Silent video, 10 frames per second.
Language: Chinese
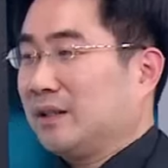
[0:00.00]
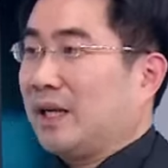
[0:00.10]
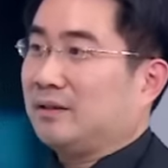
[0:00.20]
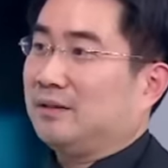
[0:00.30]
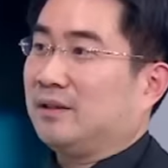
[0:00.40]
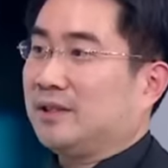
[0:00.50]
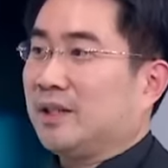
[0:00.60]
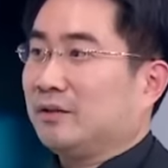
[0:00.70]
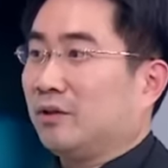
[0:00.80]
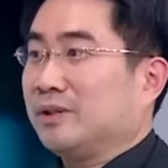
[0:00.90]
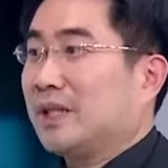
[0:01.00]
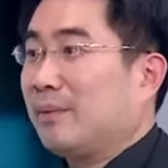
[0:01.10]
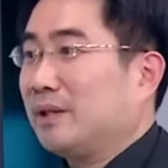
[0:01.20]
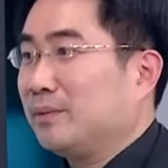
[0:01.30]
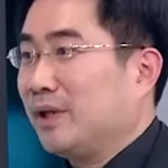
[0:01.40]
个太阳能的，今天头型在
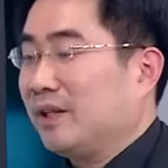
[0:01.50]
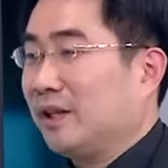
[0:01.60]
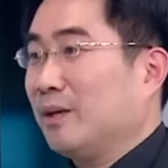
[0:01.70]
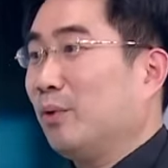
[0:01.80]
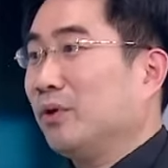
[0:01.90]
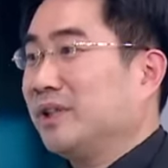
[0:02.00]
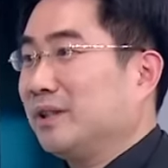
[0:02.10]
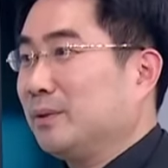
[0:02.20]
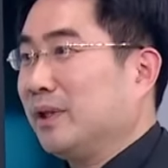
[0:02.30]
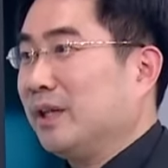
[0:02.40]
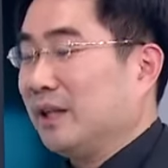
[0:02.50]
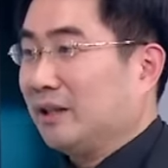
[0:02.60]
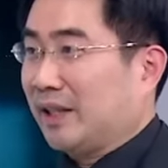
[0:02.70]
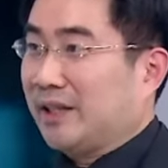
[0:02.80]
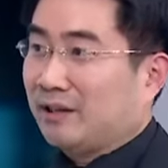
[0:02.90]
卖，对不对？对。那你破线对不对？然
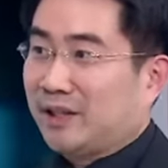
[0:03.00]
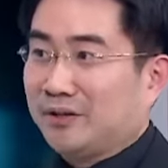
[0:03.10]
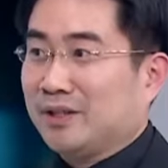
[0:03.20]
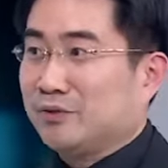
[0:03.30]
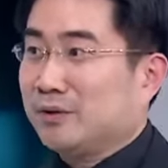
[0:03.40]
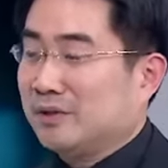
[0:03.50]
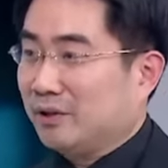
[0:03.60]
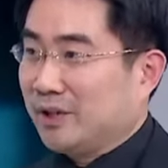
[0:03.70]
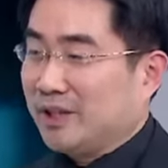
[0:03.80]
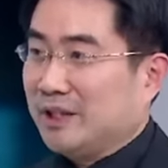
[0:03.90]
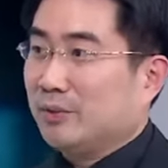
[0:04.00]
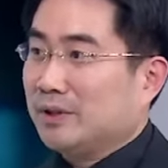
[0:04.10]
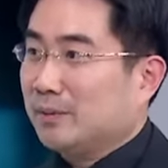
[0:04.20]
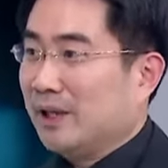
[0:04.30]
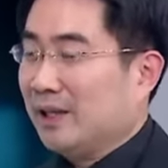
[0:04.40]
后产业好像有点去有点疑
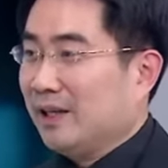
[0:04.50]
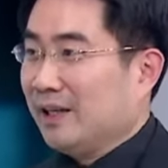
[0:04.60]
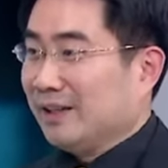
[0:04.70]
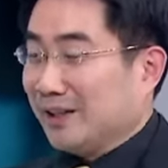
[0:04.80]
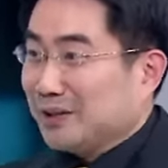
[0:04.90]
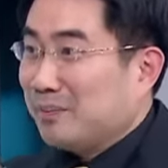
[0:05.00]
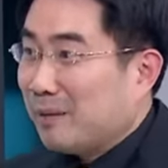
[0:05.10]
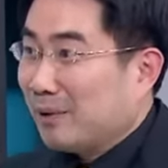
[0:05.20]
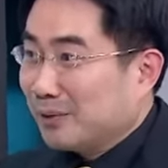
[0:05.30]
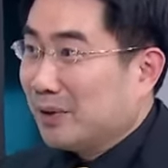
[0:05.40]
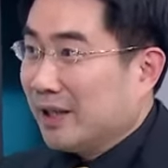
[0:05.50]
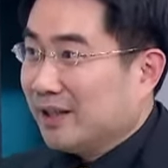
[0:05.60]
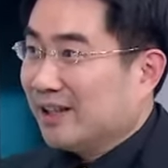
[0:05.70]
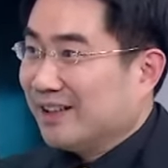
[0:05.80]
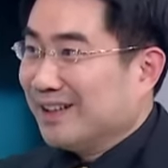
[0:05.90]
问，对不对？对。我就不要抱我过
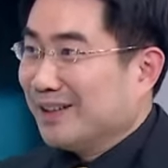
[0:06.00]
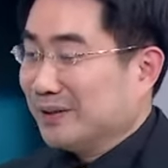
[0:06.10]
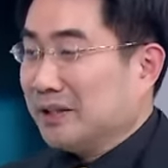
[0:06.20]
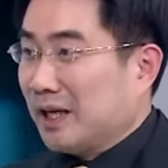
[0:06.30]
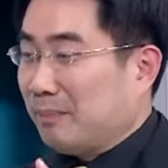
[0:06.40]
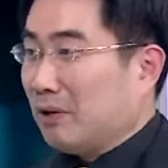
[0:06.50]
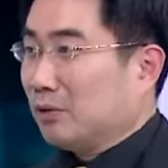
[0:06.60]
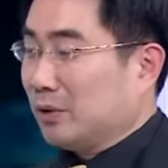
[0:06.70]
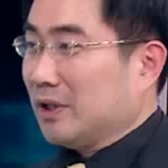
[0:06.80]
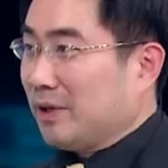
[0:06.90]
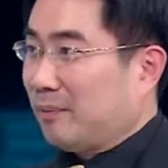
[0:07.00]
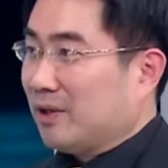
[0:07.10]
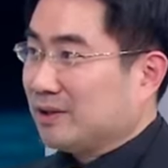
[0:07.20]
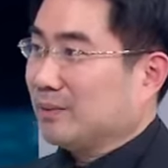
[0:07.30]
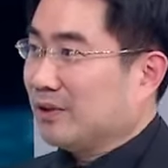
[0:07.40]
年了。所以你要抱我过年，要
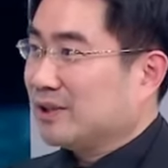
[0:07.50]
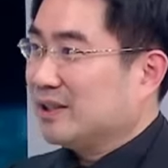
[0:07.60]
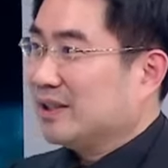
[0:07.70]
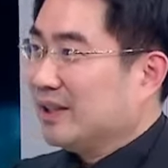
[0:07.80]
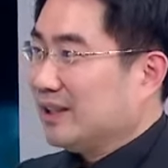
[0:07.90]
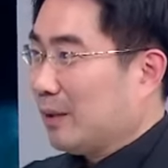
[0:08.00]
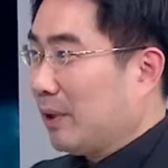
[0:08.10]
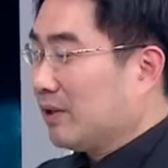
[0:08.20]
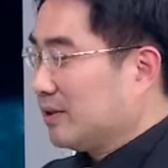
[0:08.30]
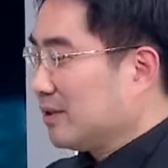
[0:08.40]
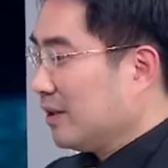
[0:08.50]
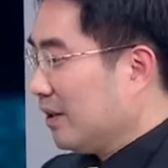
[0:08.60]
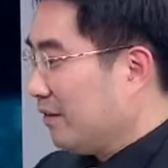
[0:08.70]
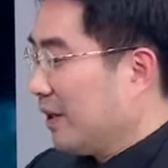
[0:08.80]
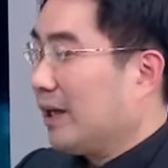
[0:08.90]
抱的什么东西？要抱的是
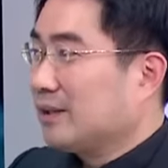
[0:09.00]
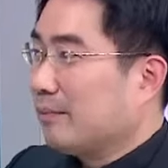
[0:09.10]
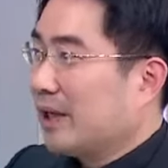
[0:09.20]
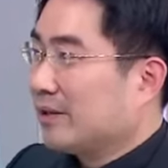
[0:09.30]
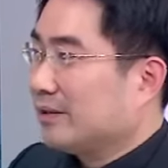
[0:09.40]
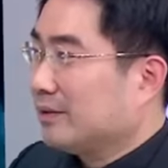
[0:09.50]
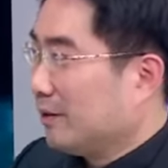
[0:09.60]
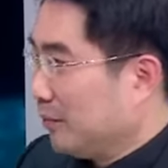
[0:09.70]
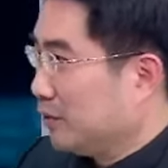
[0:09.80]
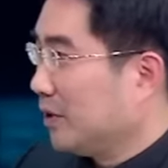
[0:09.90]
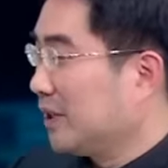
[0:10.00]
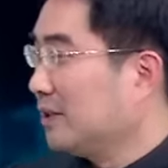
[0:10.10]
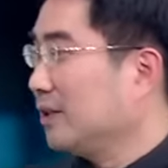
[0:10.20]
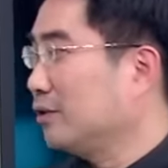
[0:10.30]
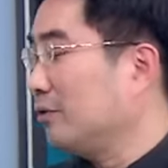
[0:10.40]
法人还在买哦，比如说
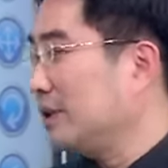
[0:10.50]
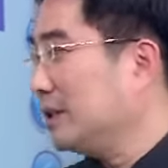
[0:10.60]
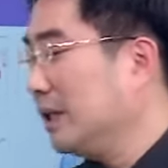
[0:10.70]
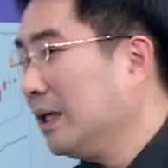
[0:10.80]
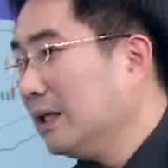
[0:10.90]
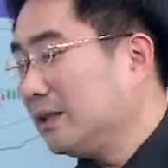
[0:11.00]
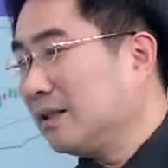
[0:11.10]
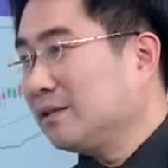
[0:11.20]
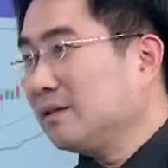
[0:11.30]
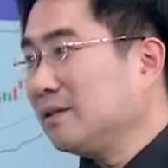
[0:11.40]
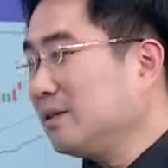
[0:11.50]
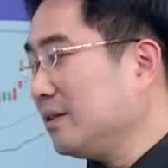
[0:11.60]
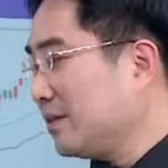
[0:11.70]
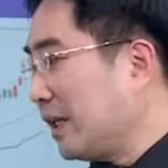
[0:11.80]
像这个重疾，这个是